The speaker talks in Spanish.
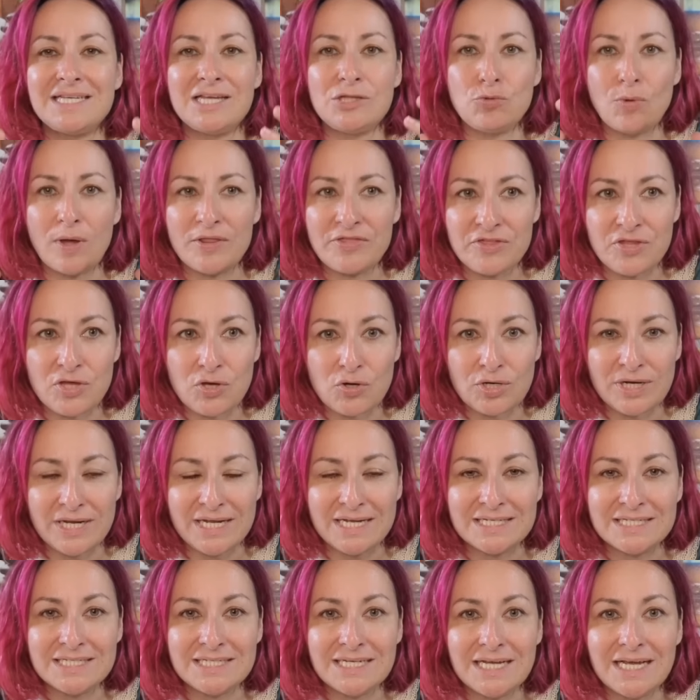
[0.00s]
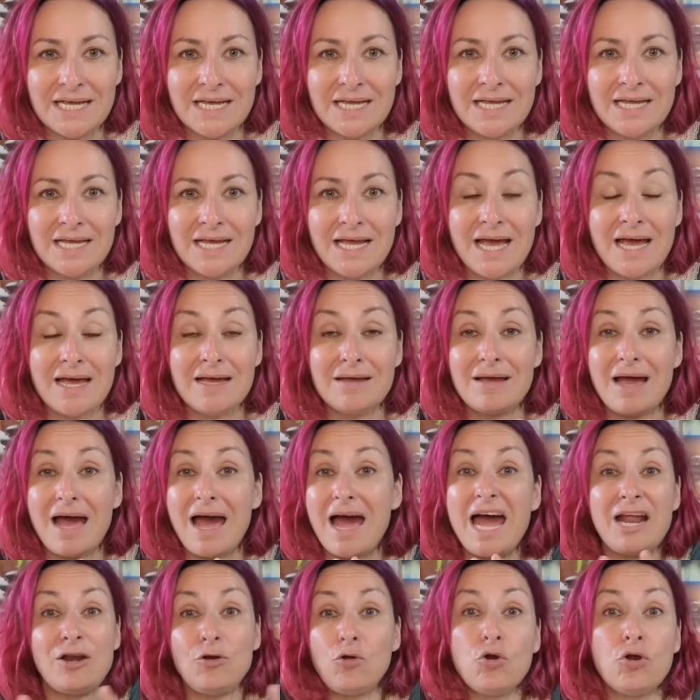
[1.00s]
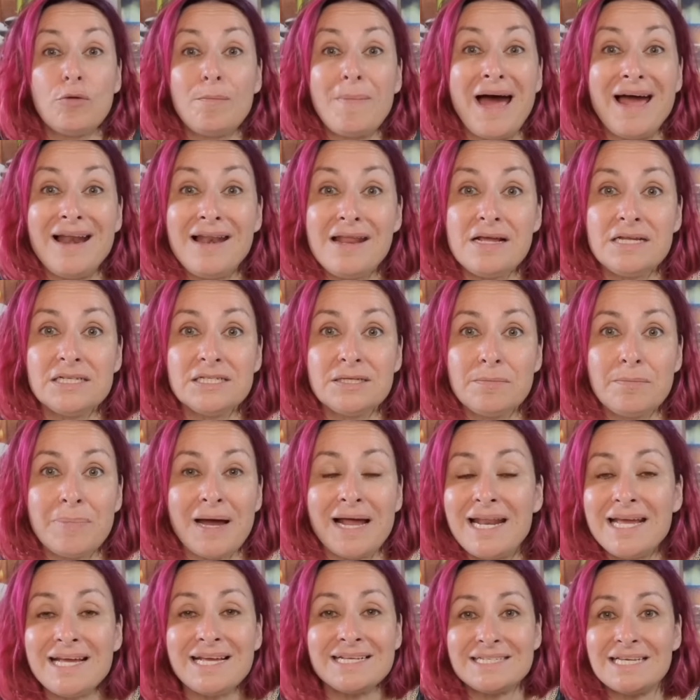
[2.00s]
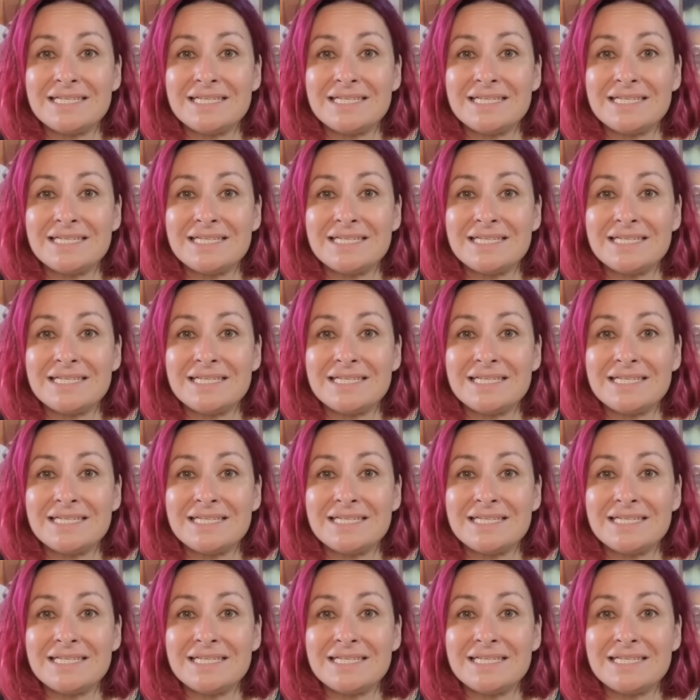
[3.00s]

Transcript: situaciones anormales, ¿vale?